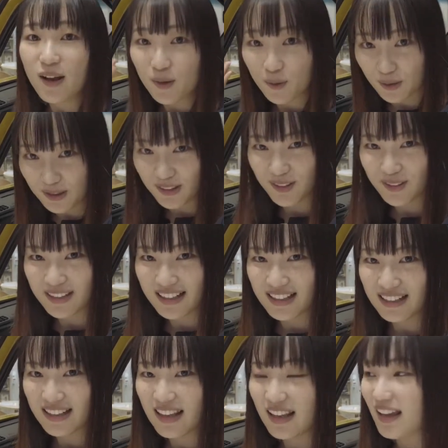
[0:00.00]
これのおかげ
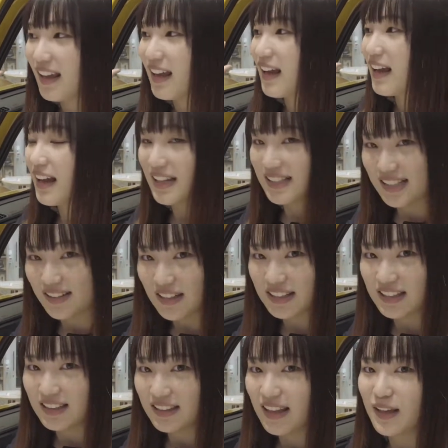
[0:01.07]
で風は
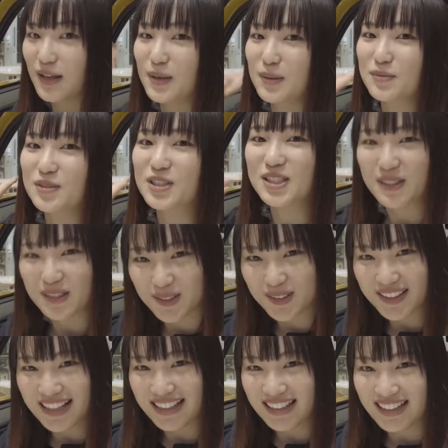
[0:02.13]
来て虫は来
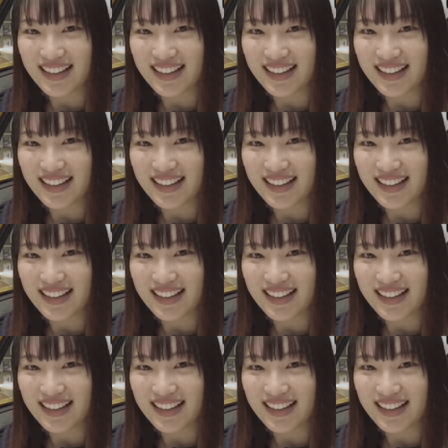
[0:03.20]
ない